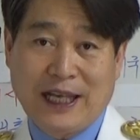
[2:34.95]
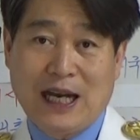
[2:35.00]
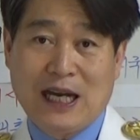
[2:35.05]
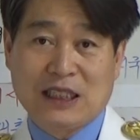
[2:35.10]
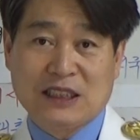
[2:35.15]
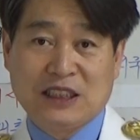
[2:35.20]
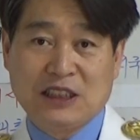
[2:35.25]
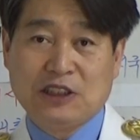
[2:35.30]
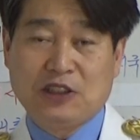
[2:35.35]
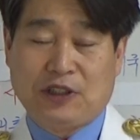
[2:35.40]

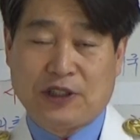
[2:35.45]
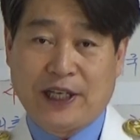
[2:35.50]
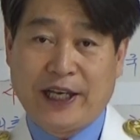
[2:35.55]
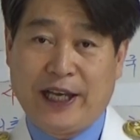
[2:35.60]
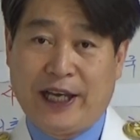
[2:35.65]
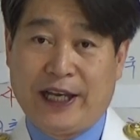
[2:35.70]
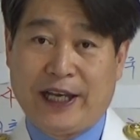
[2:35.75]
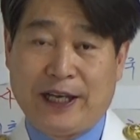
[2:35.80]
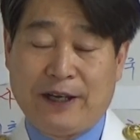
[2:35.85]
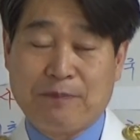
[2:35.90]
대학
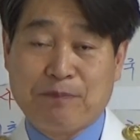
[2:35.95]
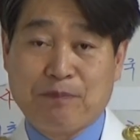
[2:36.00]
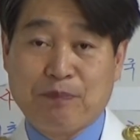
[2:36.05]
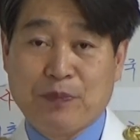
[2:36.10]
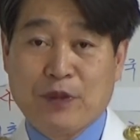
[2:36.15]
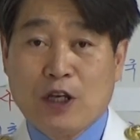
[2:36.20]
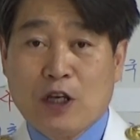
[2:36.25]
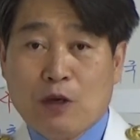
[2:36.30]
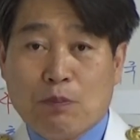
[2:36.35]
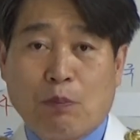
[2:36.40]
시절에
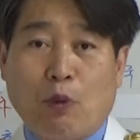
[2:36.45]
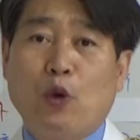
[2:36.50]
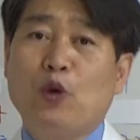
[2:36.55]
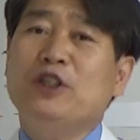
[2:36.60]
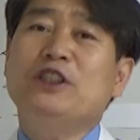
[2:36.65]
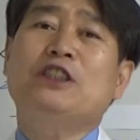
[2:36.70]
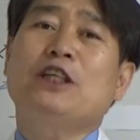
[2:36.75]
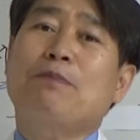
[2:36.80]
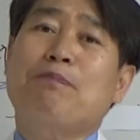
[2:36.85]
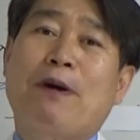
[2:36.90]

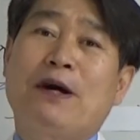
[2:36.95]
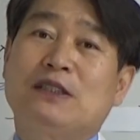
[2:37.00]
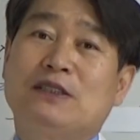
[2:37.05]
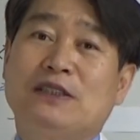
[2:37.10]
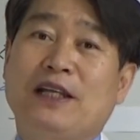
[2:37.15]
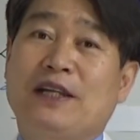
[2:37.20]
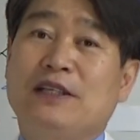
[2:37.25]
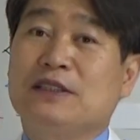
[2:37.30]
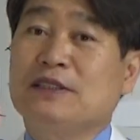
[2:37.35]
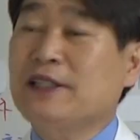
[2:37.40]
모의
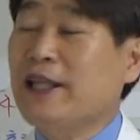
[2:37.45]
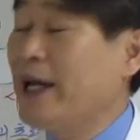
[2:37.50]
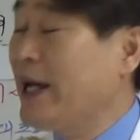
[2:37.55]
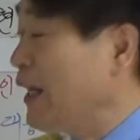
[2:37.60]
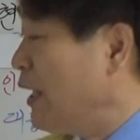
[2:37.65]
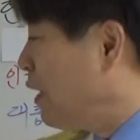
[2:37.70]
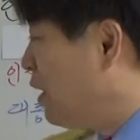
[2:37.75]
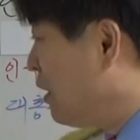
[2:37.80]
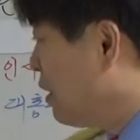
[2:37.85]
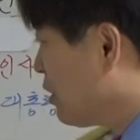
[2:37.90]
재판을
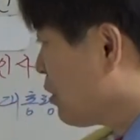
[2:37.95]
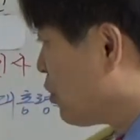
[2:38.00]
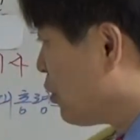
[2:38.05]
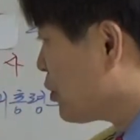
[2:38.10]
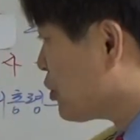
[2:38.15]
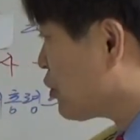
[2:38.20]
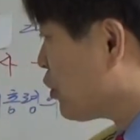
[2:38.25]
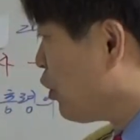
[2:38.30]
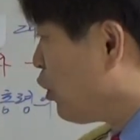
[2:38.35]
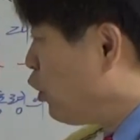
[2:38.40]
했는데
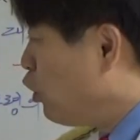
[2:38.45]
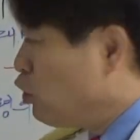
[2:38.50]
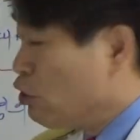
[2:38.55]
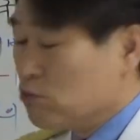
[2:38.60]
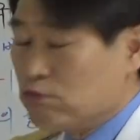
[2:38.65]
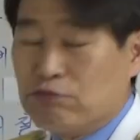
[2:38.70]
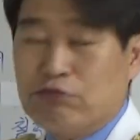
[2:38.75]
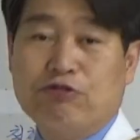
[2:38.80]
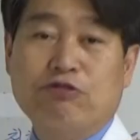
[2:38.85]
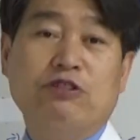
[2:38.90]
거기서
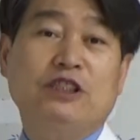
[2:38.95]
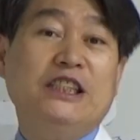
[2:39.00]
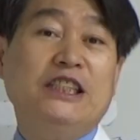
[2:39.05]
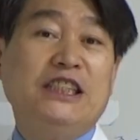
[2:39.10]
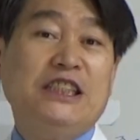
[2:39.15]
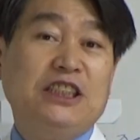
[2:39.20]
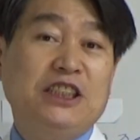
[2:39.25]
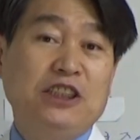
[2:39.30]
무기